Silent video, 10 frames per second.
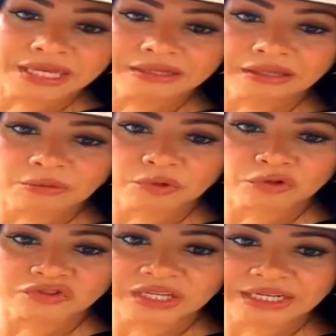mi gente como
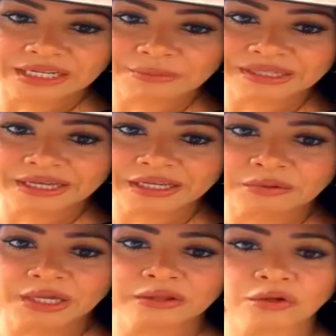Roxana que me está
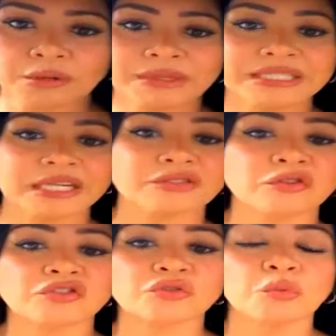escribiendo, que me dice que
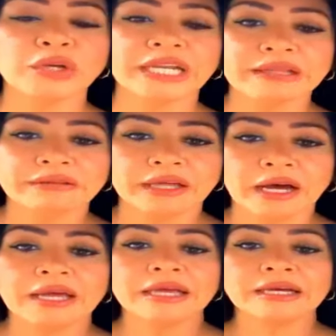sos muy
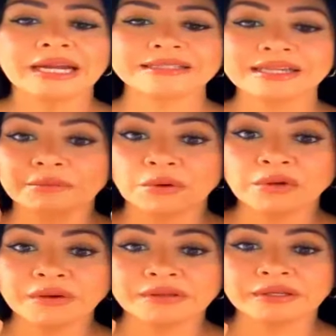linda? Gracias, ya me
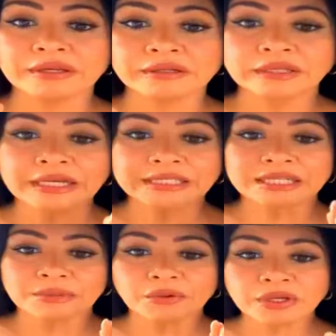voy a vestir,
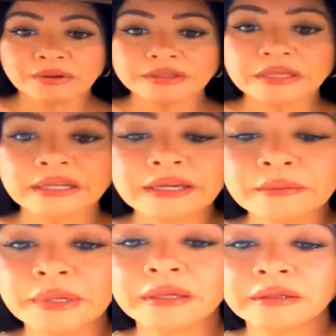ya me voy a vestir,
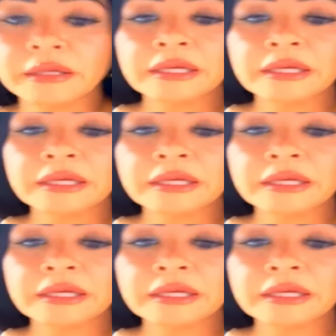Irma,